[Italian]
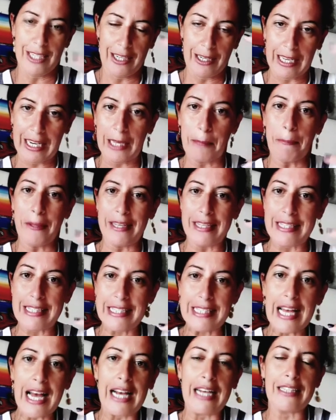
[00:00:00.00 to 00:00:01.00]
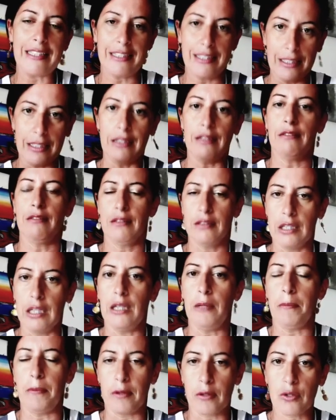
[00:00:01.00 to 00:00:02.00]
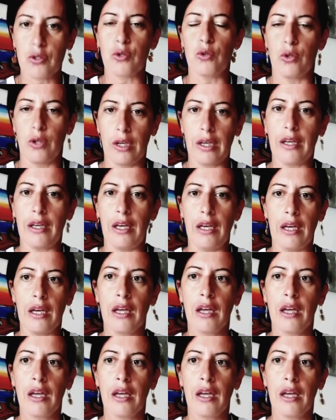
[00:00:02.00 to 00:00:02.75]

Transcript: ripensati dalle persone che